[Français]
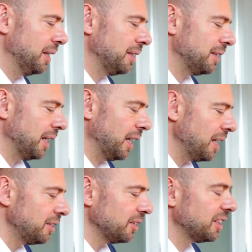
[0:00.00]
c'est
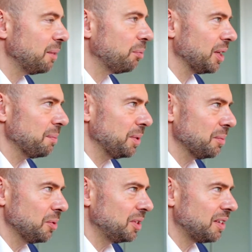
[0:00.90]
essentiel pour les
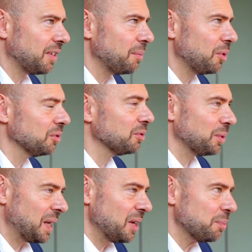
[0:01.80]
PME, c'est vraiment une
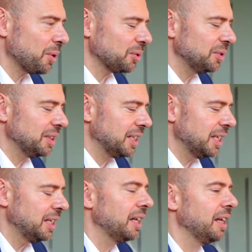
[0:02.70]
vraie opportunité